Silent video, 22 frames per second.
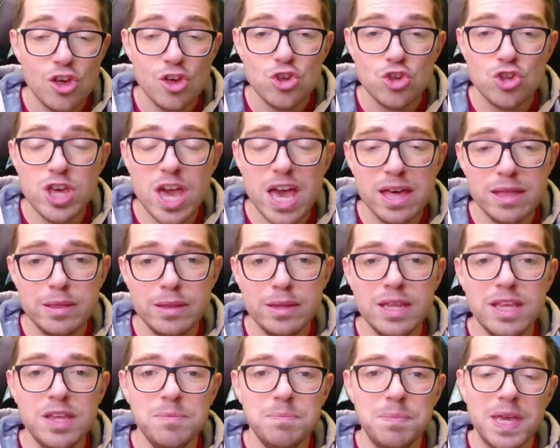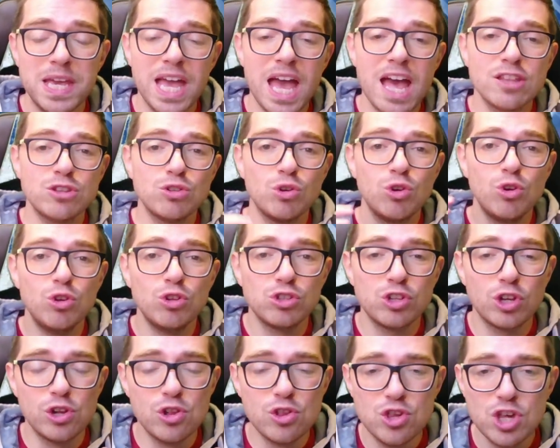Scevni impiegato
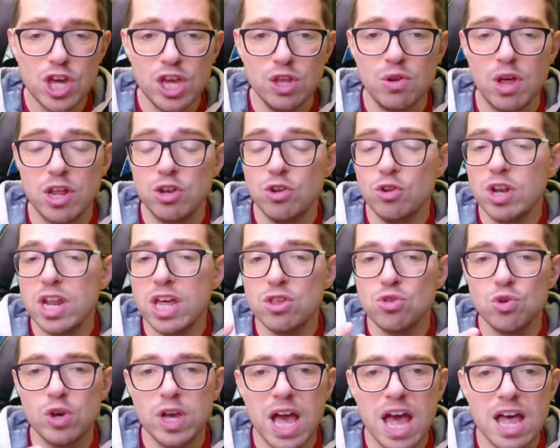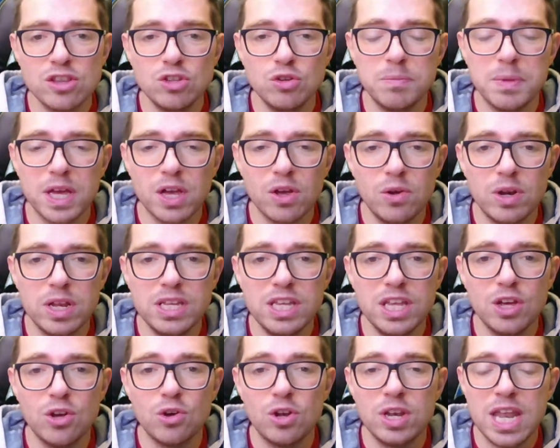contro il Genoa, non ha giocato
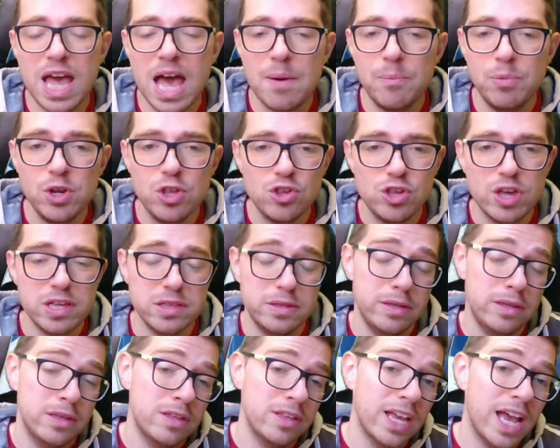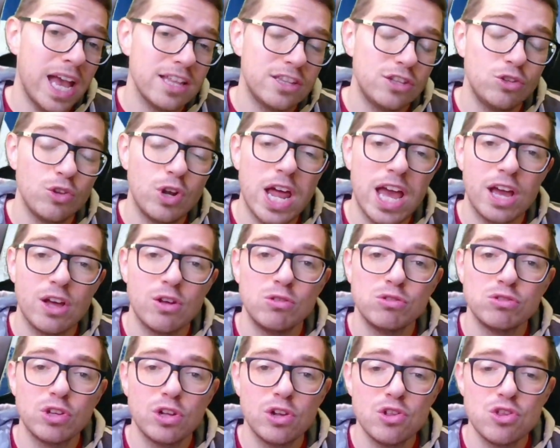mercoledì col Napoli, Scevni sarà titolare
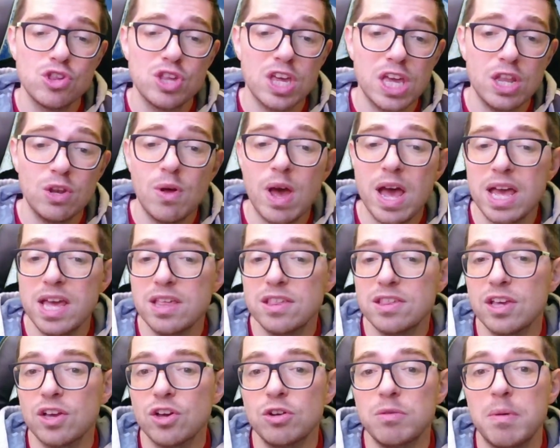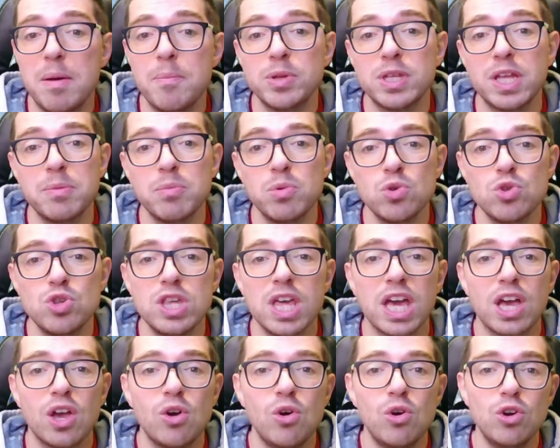contro il Genoa e se secondo me potrebbe
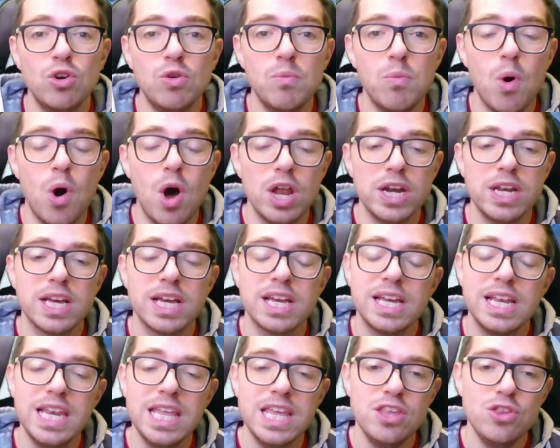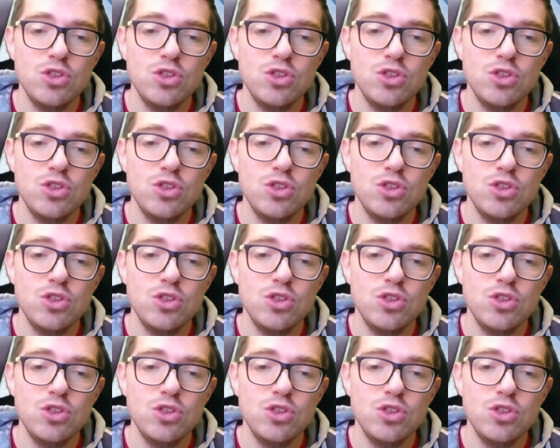uscire con un buon clean